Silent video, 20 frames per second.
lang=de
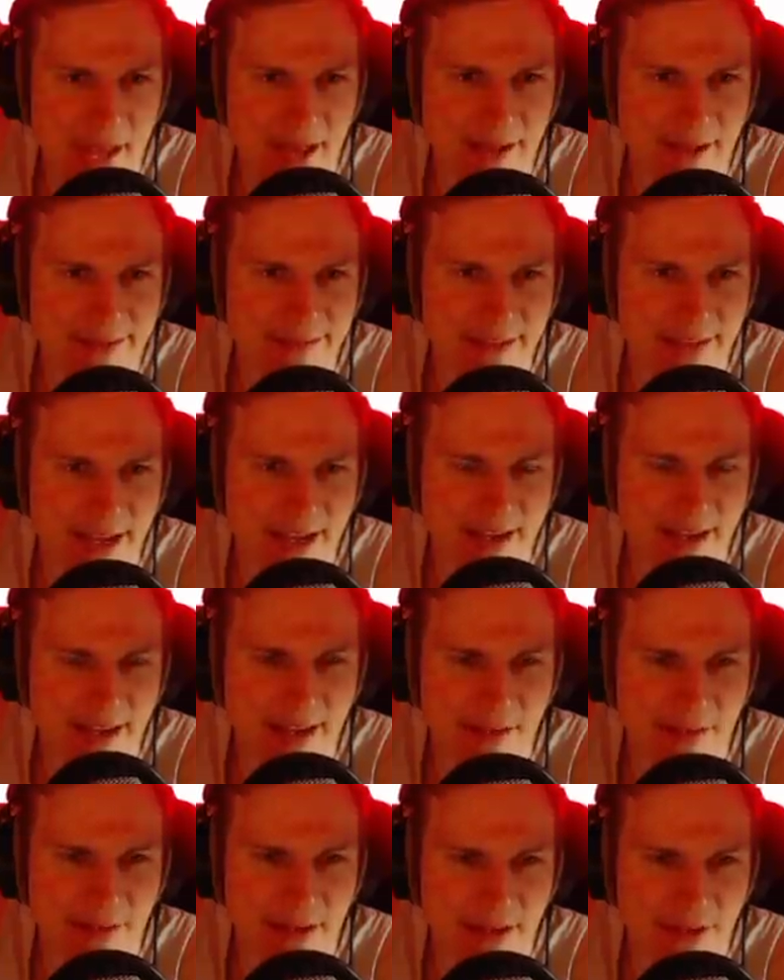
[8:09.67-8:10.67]
als, acht,
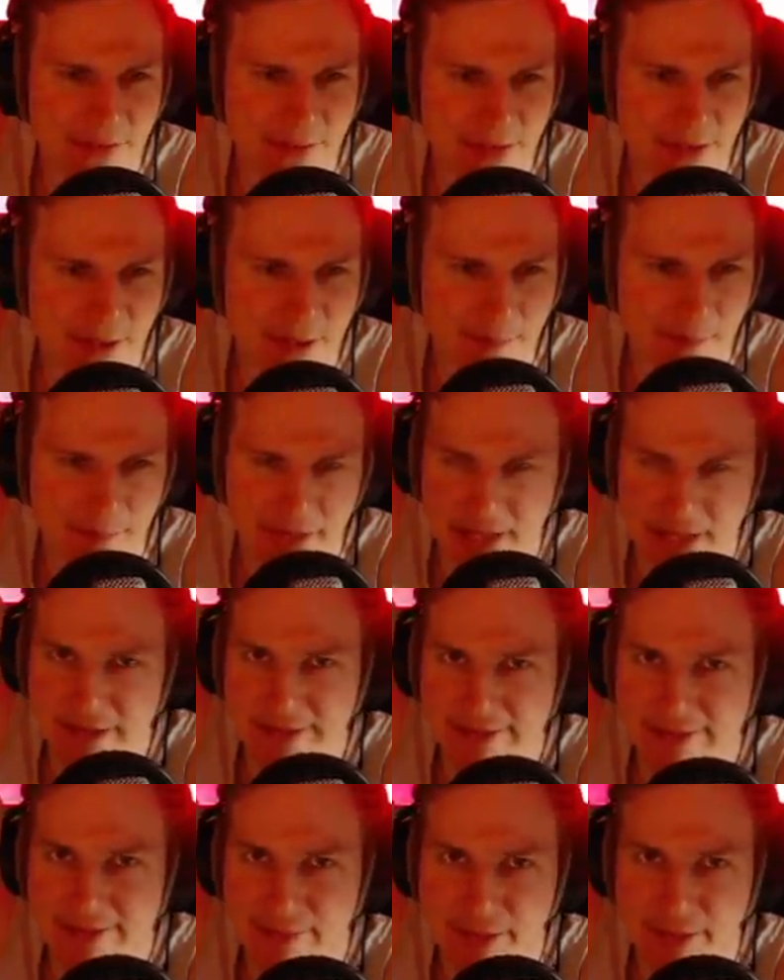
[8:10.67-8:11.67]
äh, als wenn ihr mehr
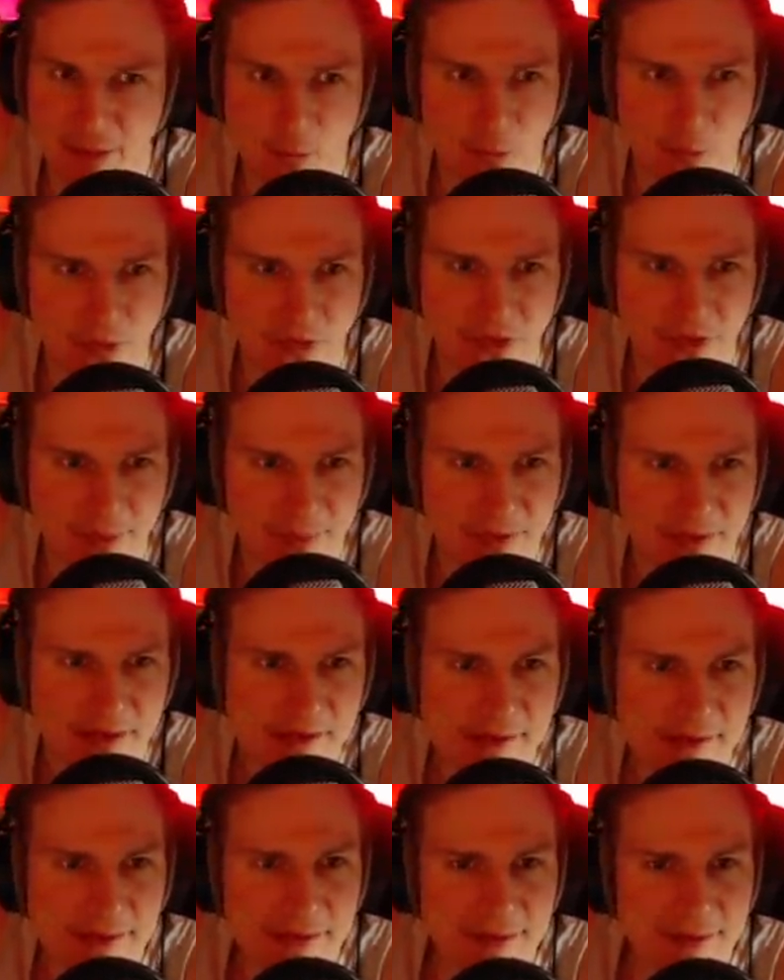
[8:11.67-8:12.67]
als zwei Kronos habt.
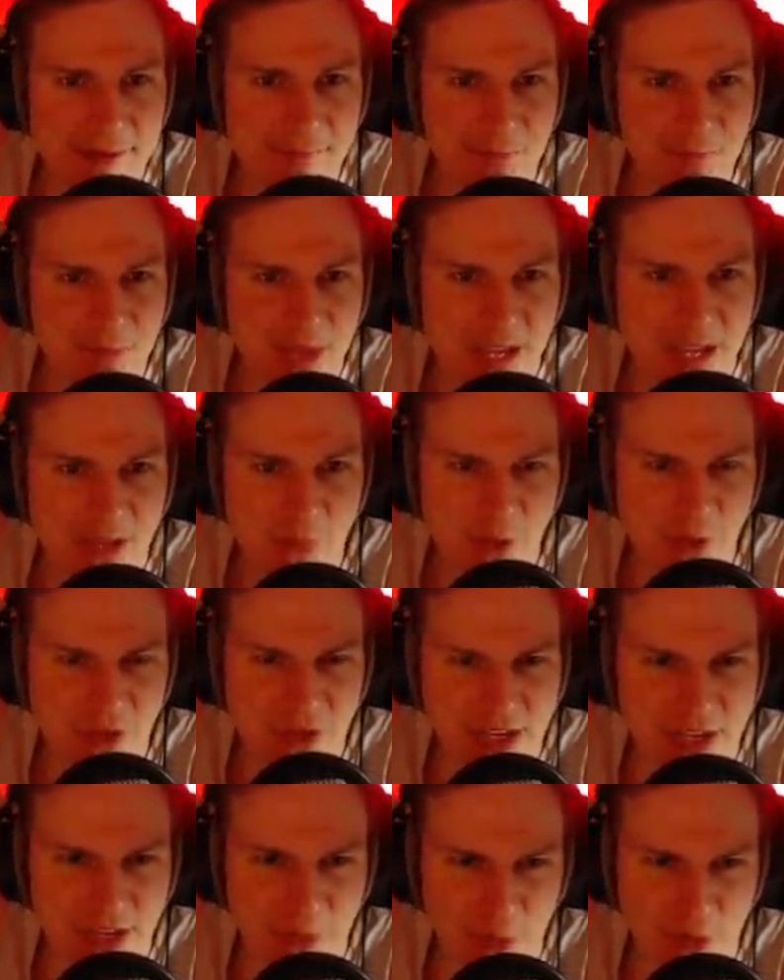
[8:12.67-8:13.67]

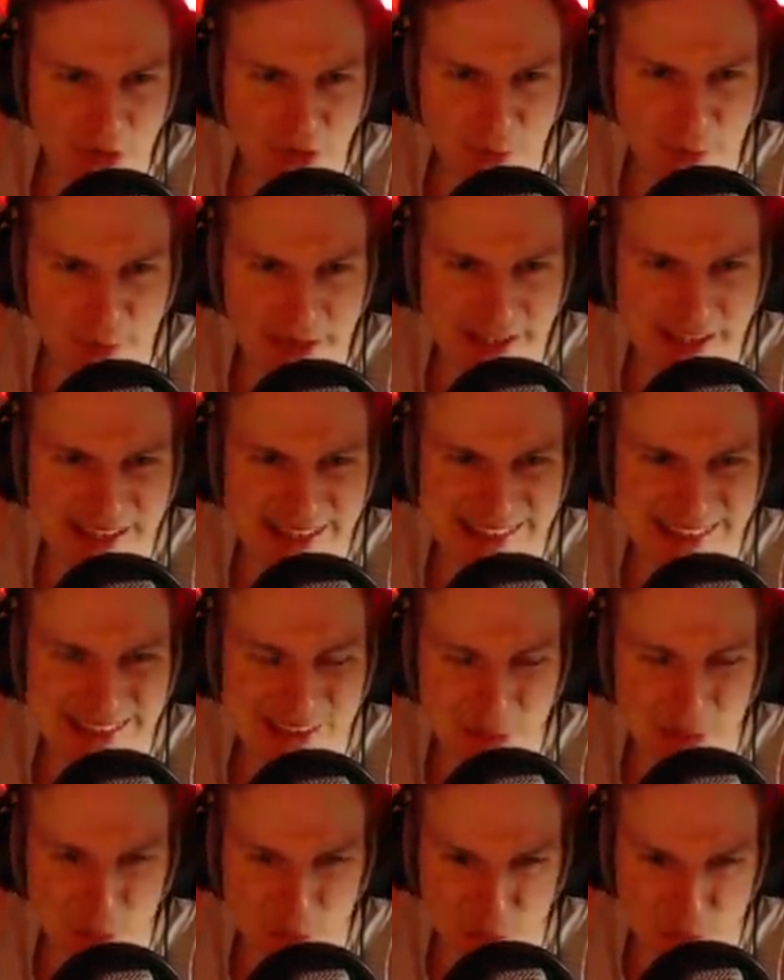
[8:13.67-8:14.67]
Infiltrators springen jetzt
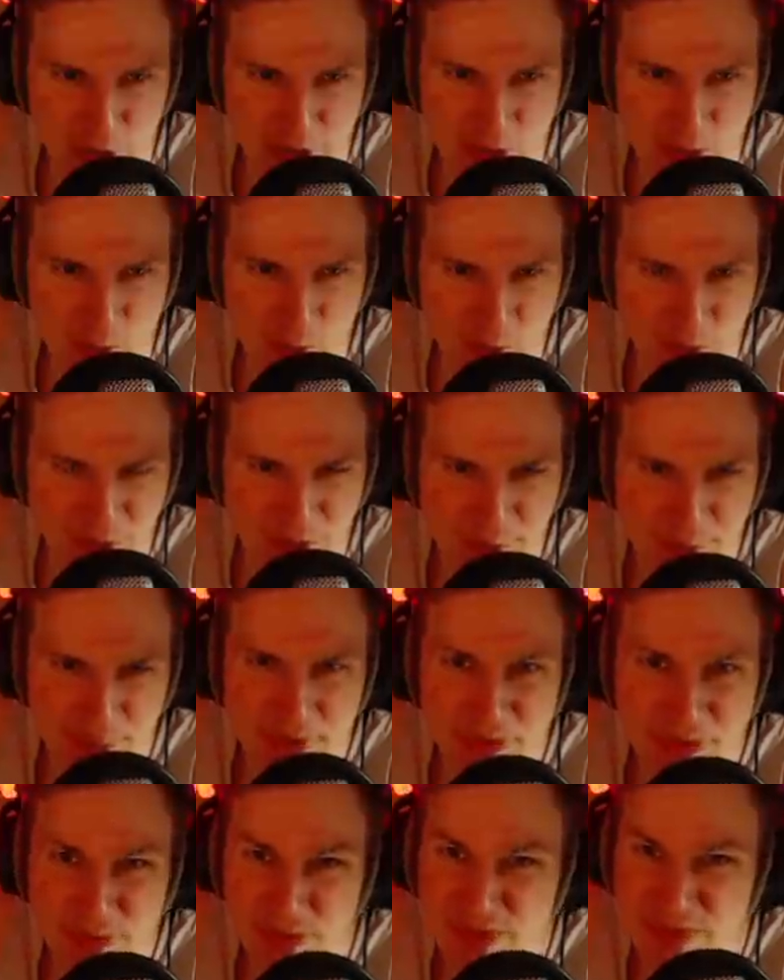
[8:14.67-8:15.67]
sofort los. Ich
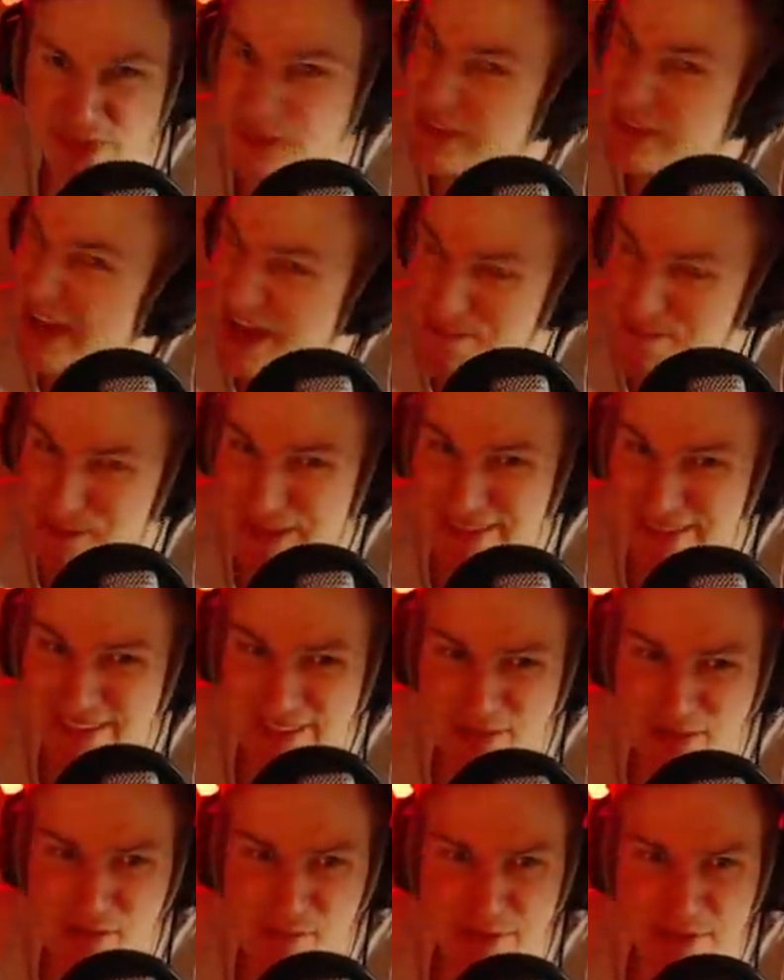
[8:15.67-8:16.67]
bin's, da bin ich nicht
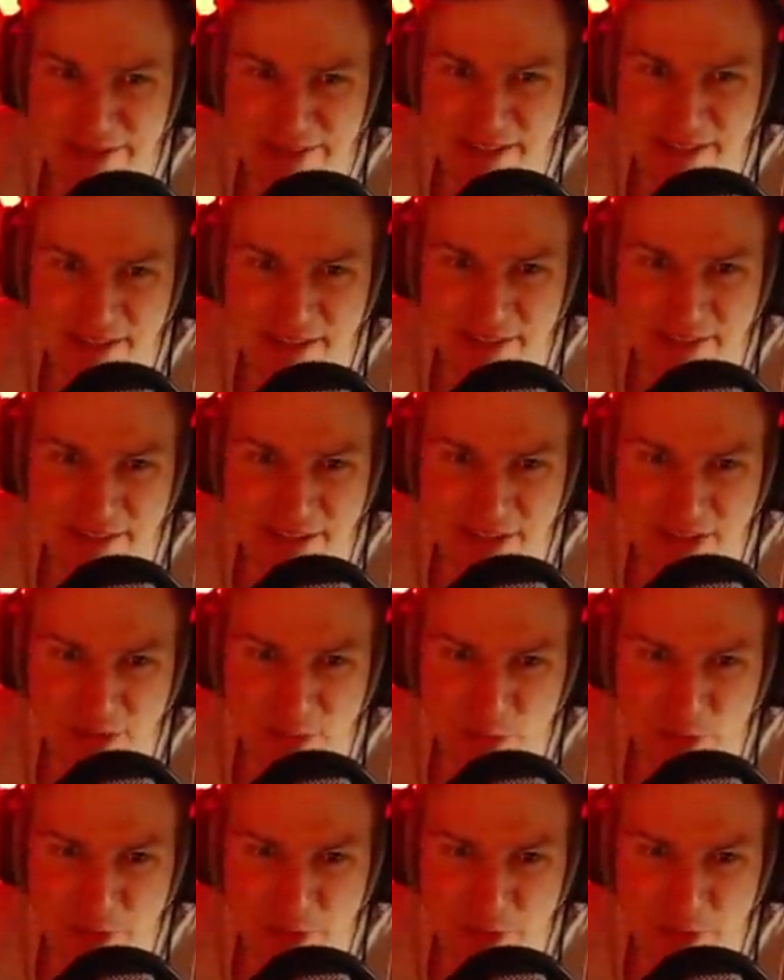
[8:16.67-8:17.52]
so in der Materie drin. Also vorher